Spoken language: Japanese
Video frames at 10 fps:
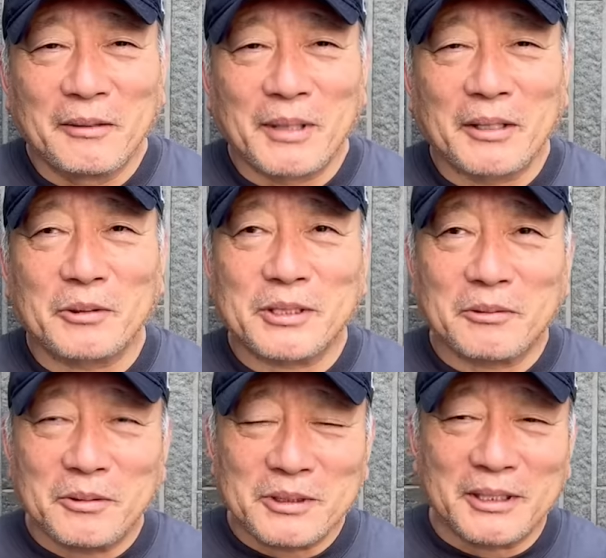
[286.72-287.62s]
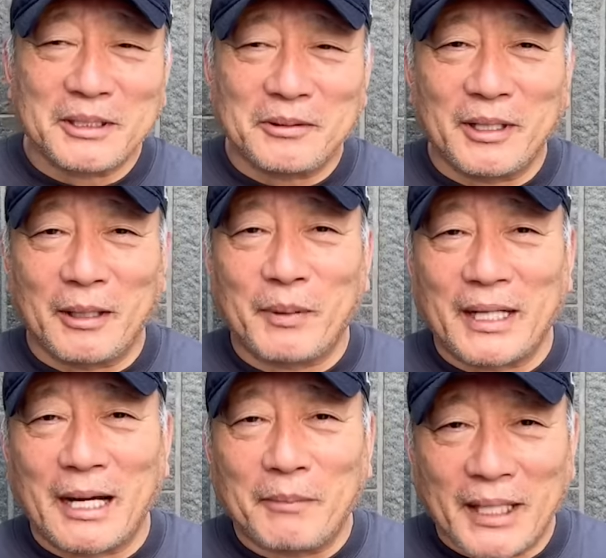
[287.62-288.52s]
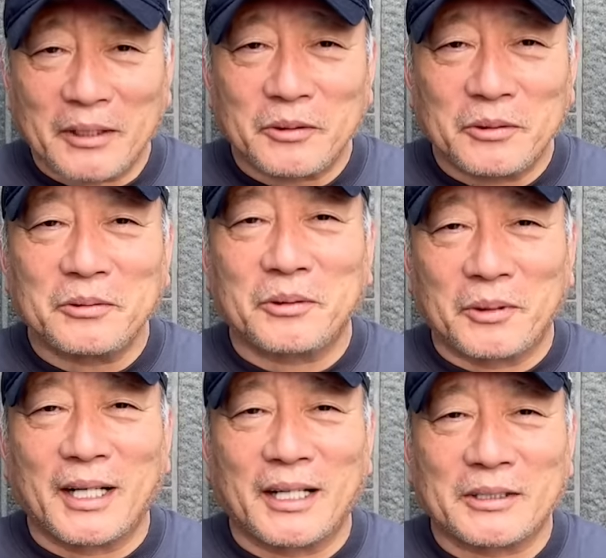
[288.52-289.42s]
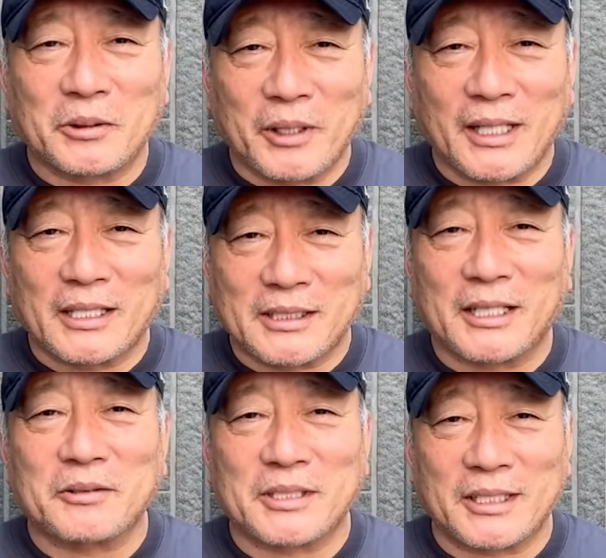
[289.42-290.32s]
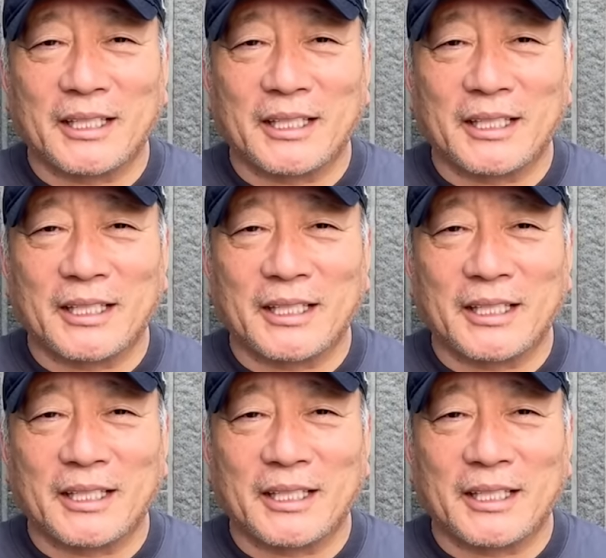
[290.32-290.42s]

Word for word: まあ、吉田恒成っていうのはやっぱ名前というのは商品価値あるし、